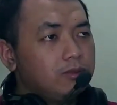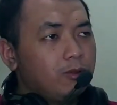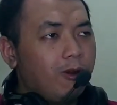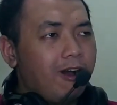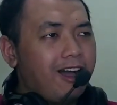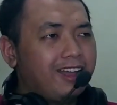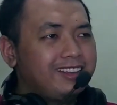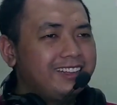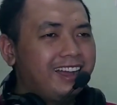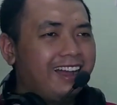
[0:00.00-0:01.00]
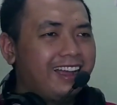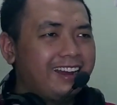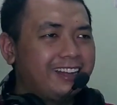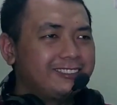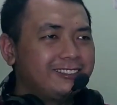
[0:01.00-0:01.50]
Wah, anjay,
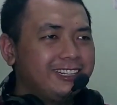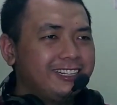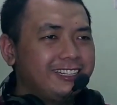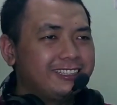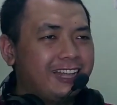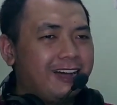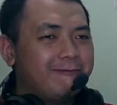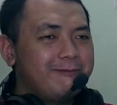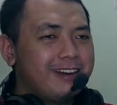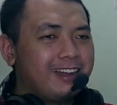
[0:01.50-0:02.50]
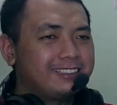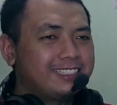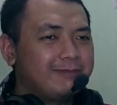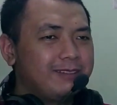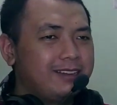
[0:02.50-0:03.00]
langsung ditabrak
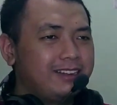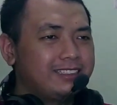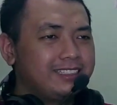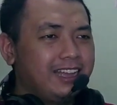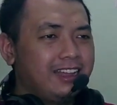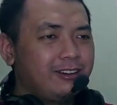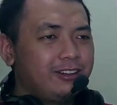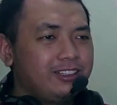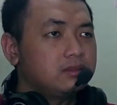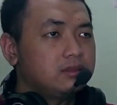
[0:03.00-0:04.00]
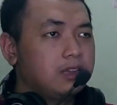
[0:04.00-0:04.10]
sama Earth Garon.